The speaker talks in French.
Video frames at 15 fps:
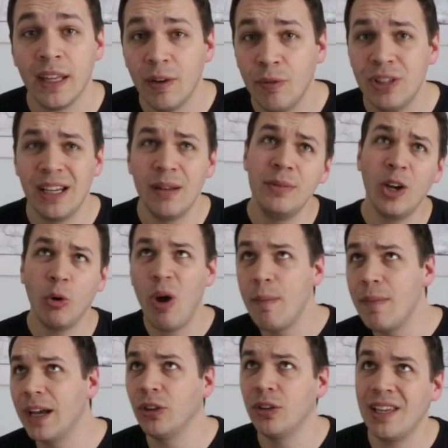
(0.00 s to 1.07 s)
Et vous allez me dire, ouais,
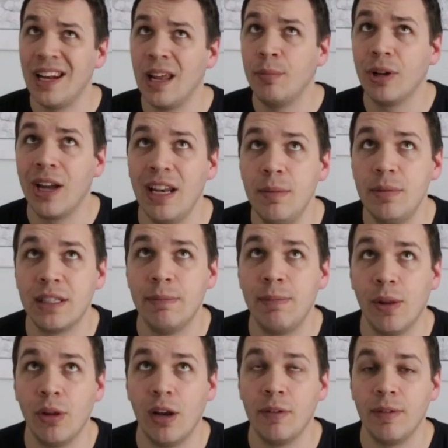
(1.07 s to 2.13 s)
mais attends, il y a l'Apocalypse qui
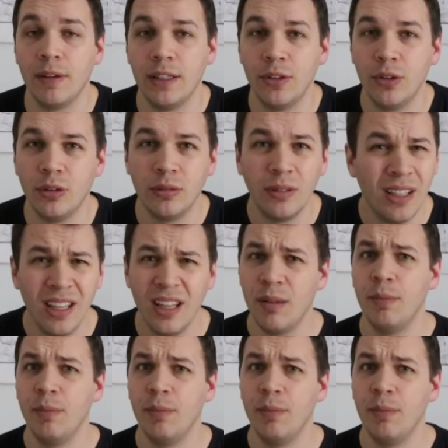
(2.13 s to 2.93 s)
parle de la fin des temps.